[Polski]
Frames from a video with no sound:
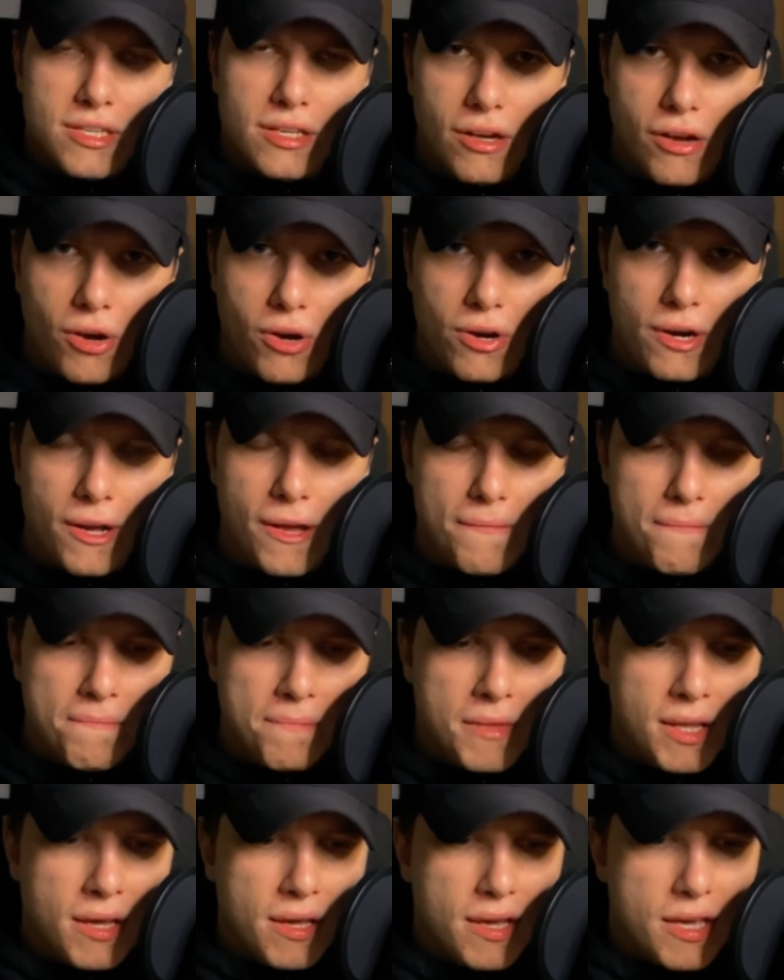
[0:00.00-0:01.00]
chore.
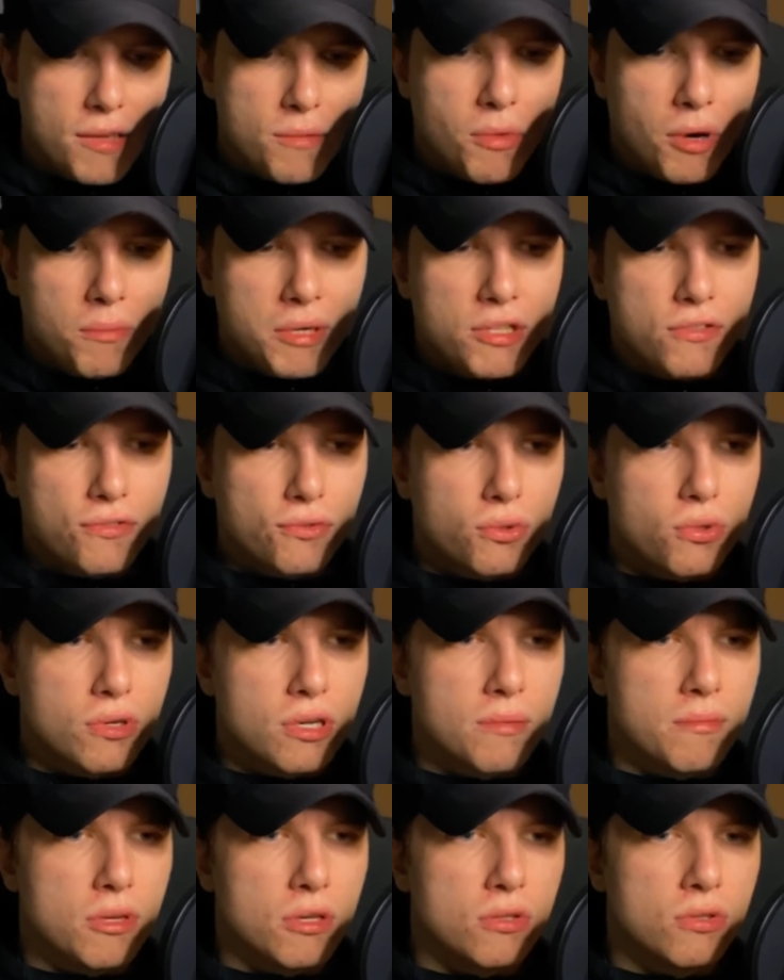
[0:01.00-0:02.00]
I moment, w
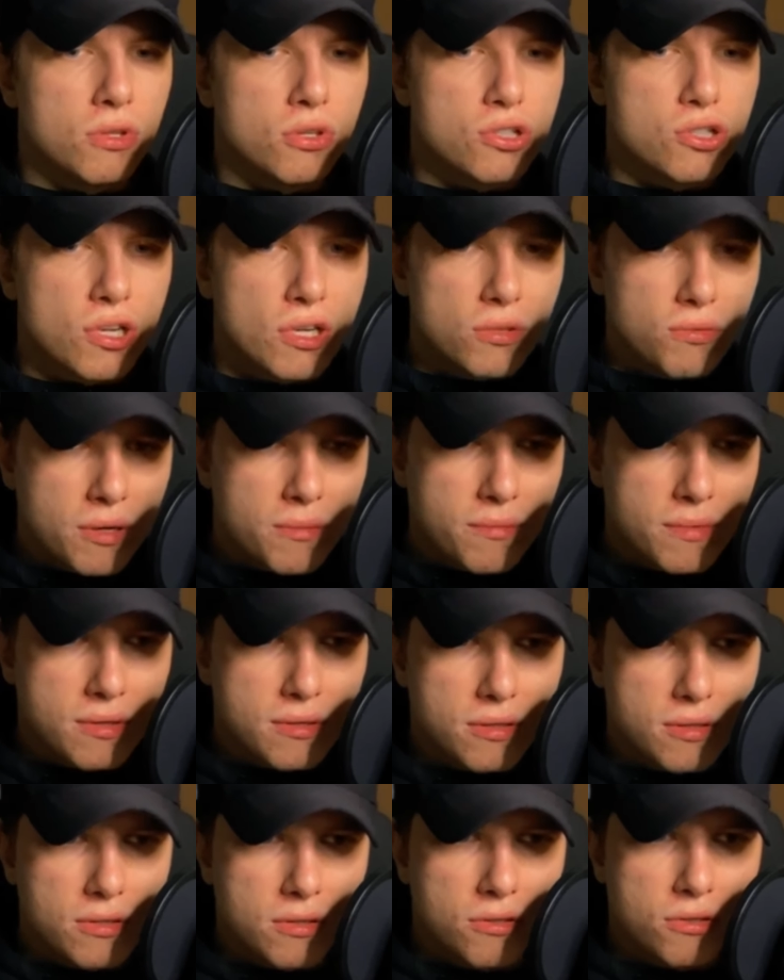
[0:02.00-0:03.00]
którym doszedłem
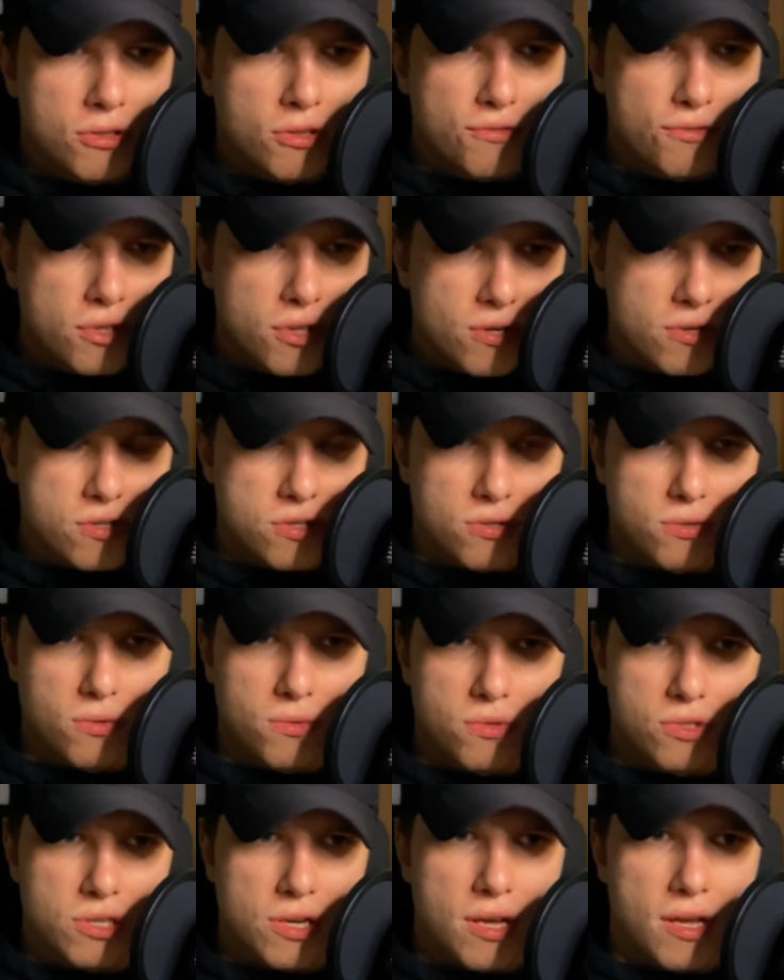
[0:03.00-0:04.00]
do
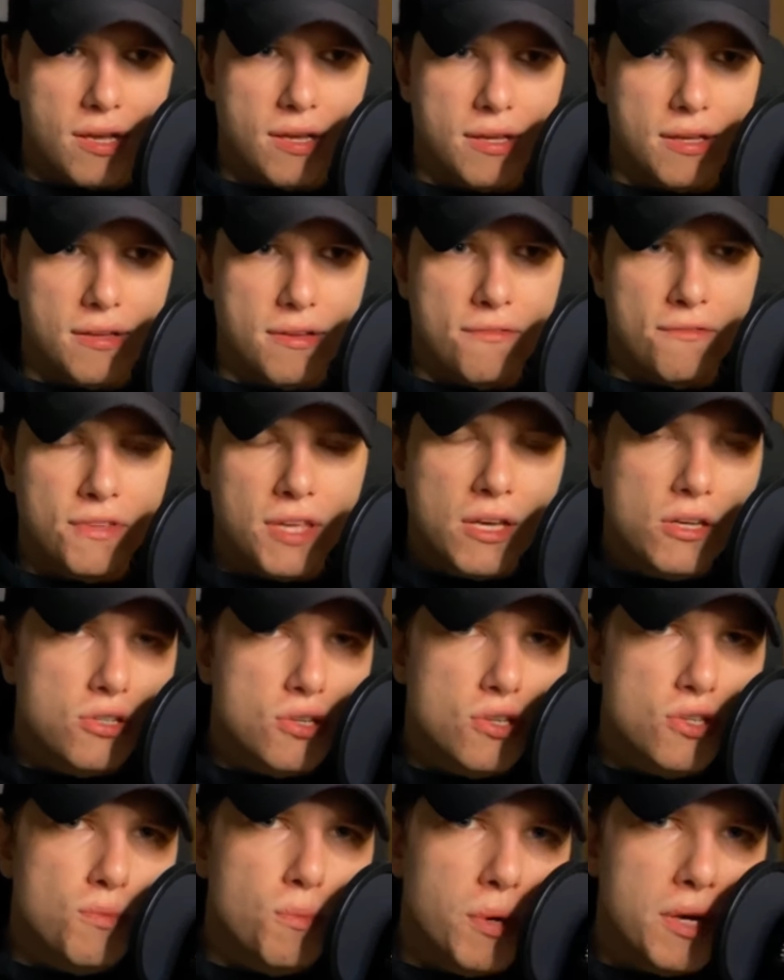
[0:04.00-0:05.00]
wniosku, że
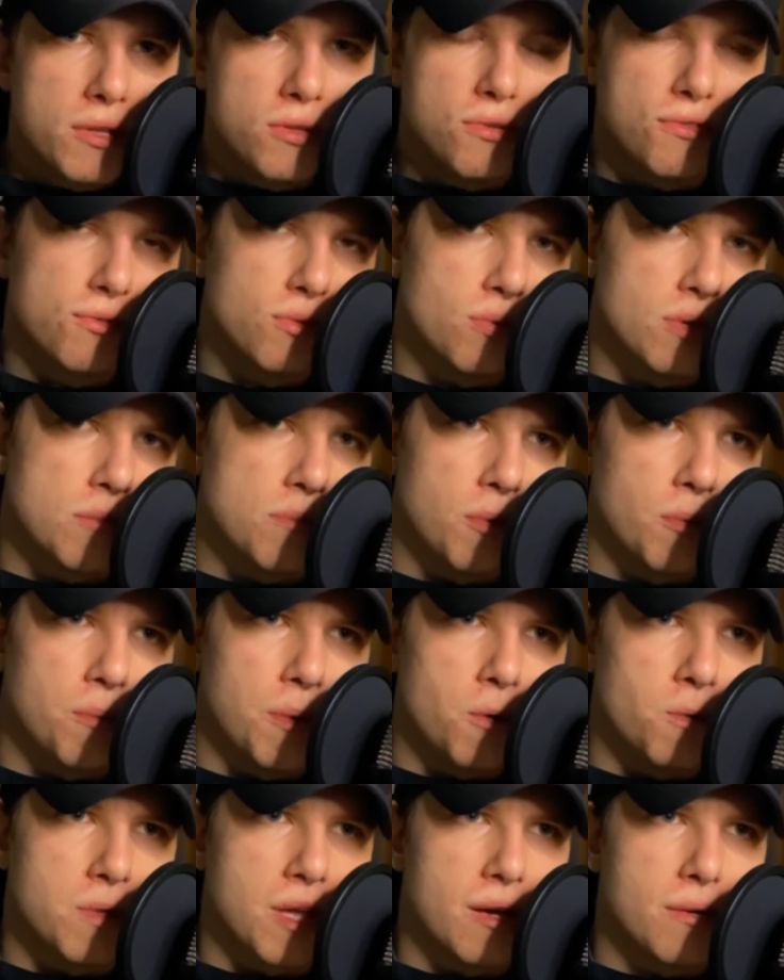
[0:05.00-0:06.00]
większość błędów, które
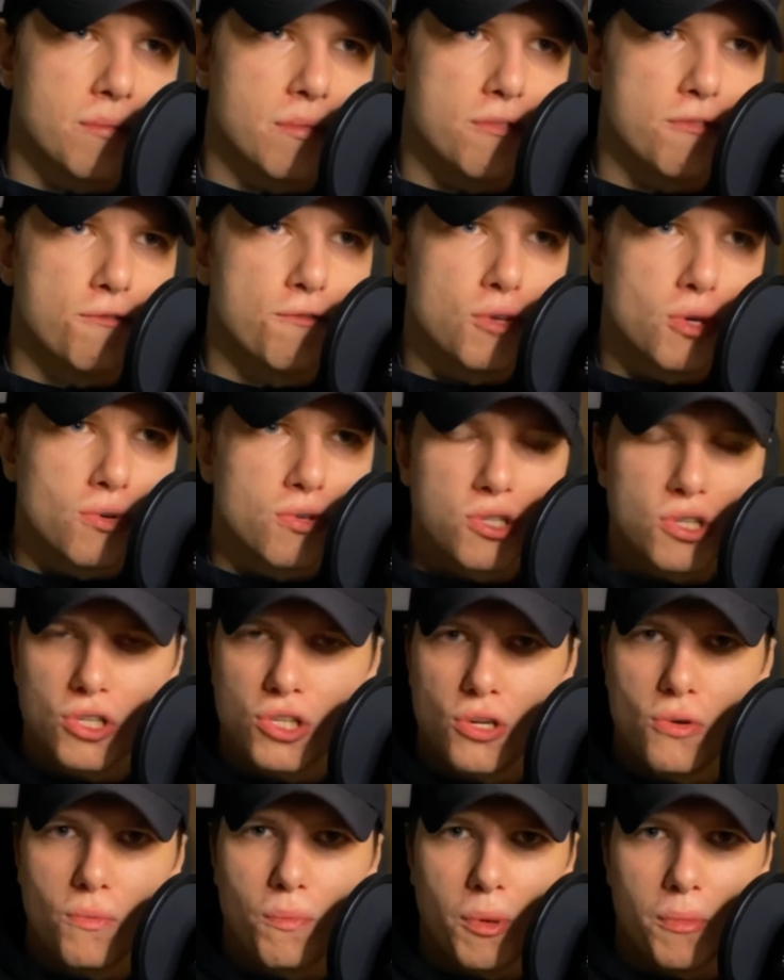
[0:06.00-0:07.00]
popełniam, wiąże
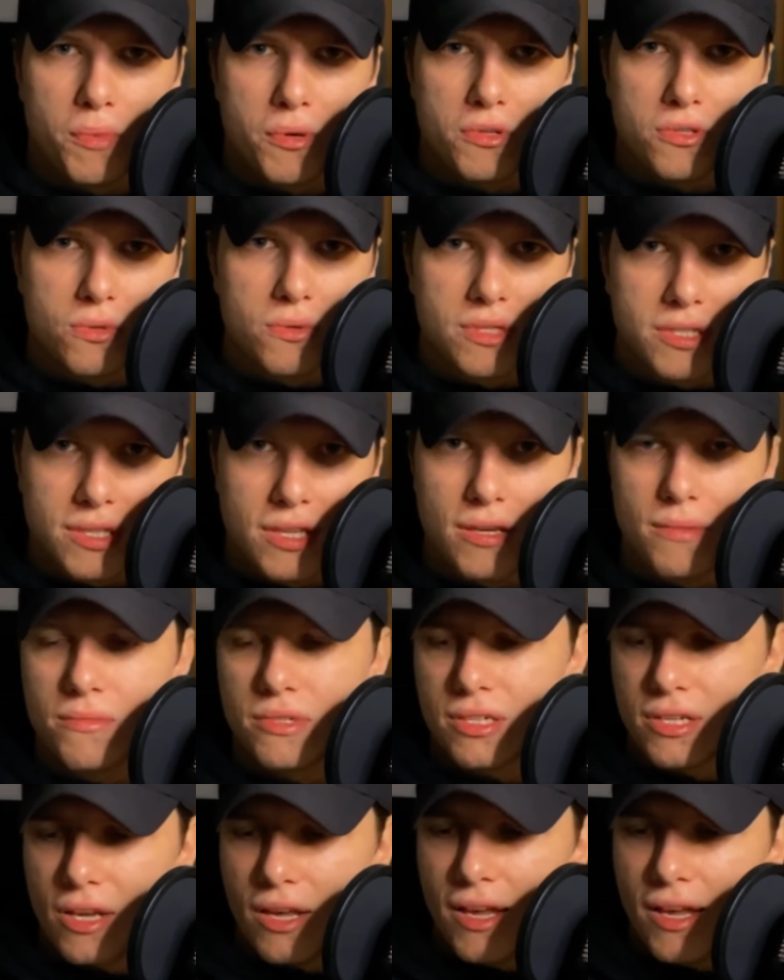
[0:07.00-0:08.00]
się po prostu z tym, że